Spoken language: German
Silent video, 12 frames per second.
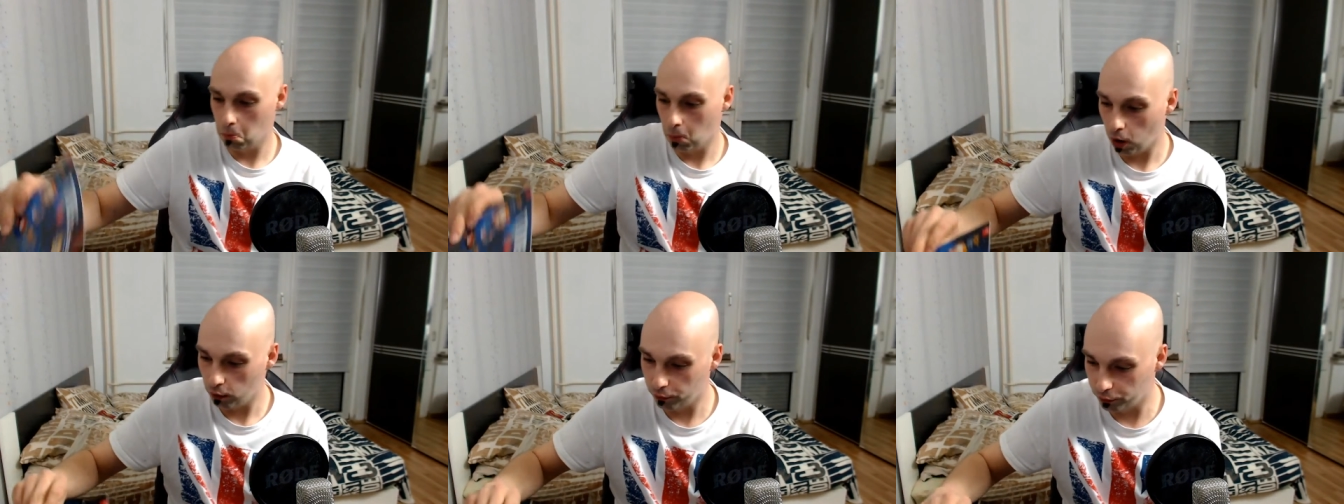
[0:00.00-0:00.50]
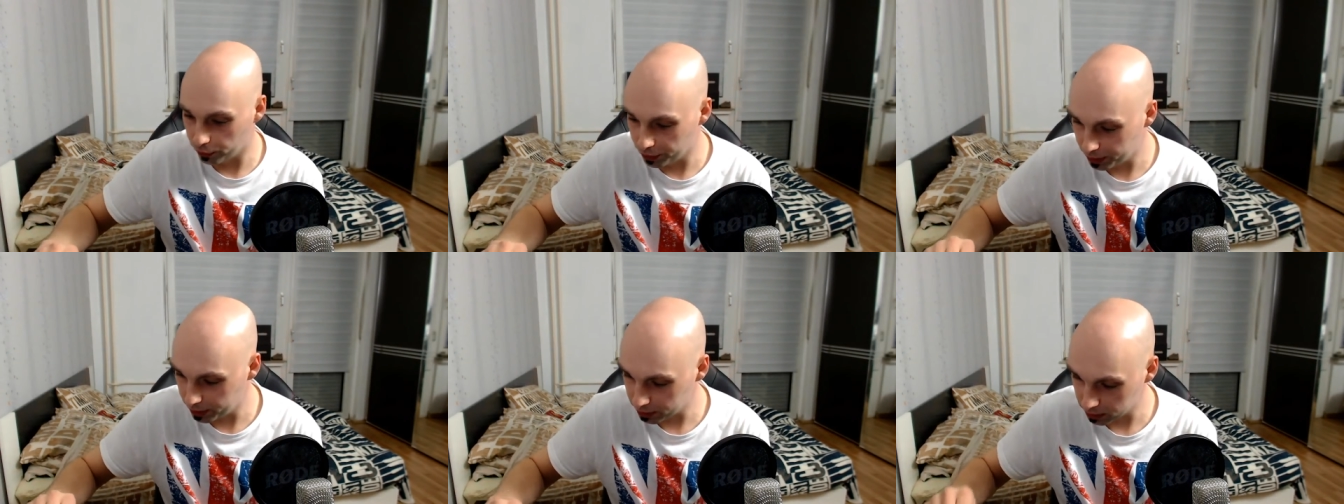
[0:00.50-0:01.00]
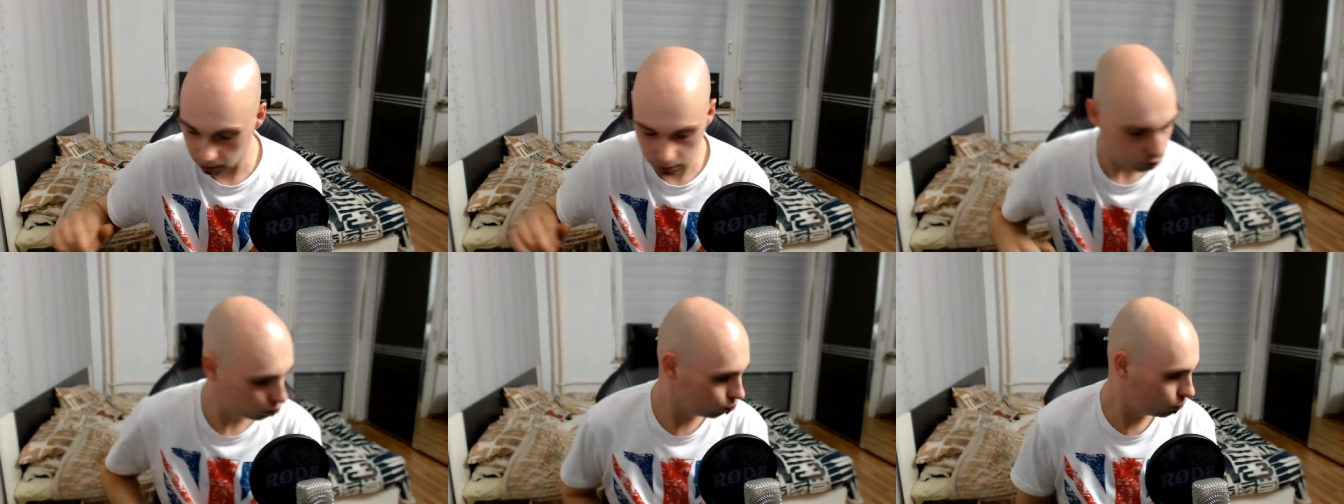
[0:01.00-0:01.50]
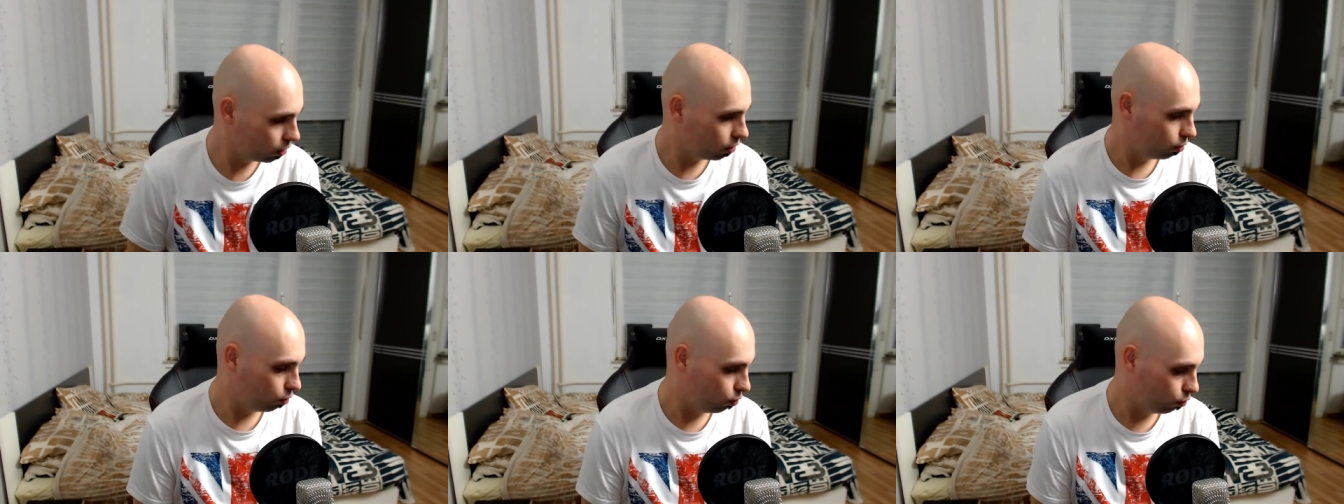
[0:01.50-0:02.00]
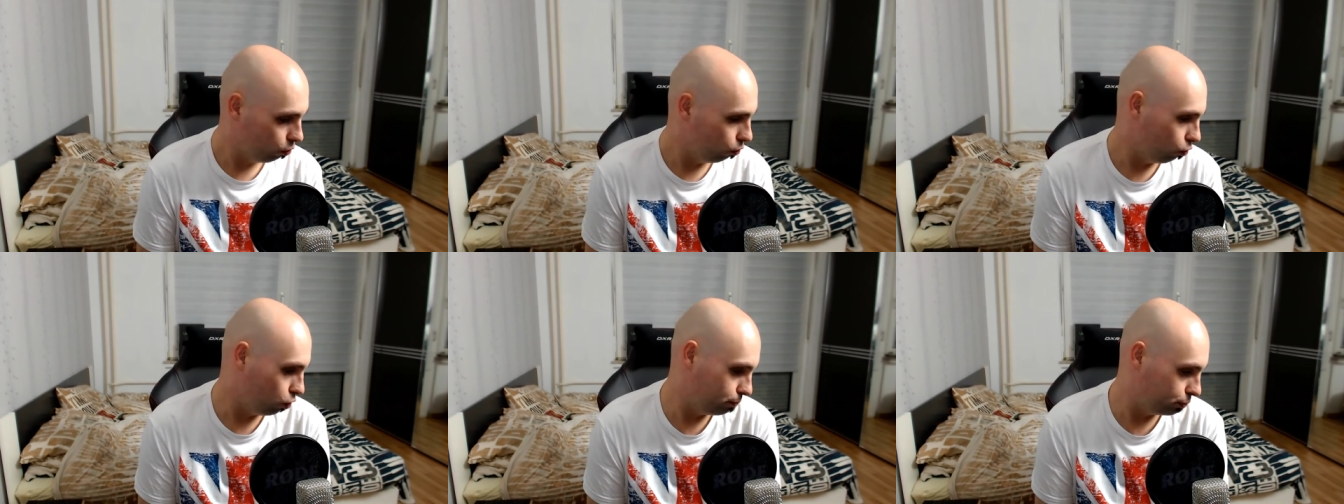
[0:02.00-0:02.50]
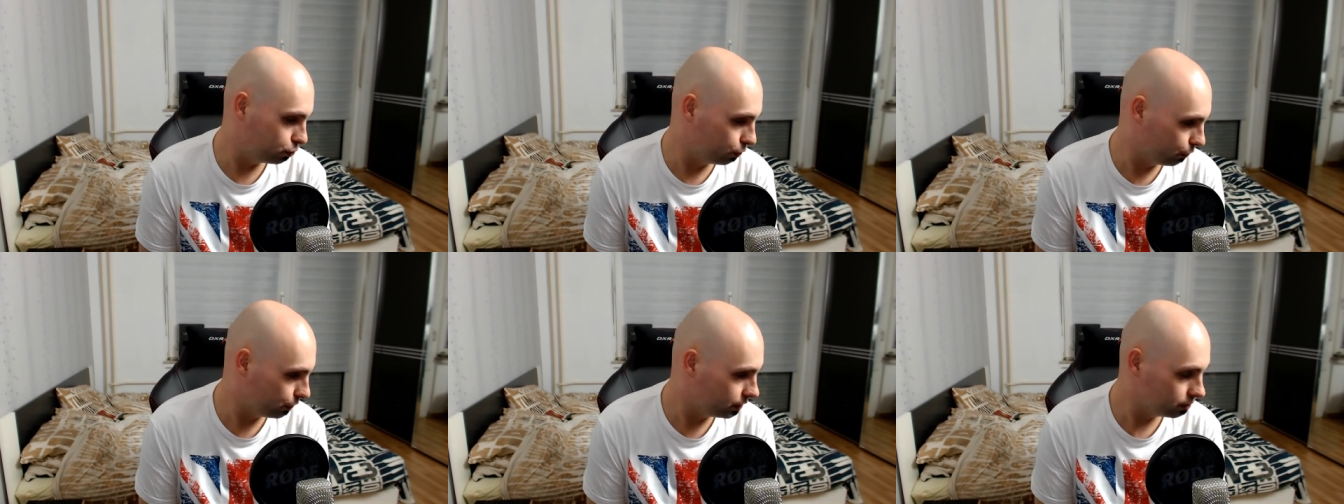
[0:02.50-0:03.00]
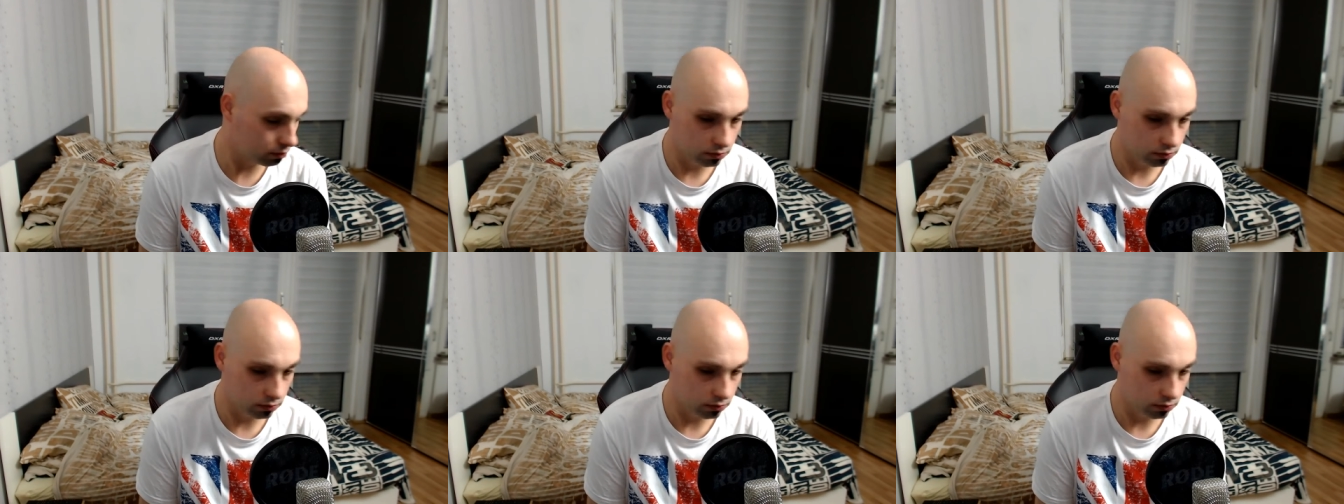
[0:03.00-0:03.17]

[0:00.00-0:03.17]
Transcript: Finde ich. Oh, ich bin zufrieden.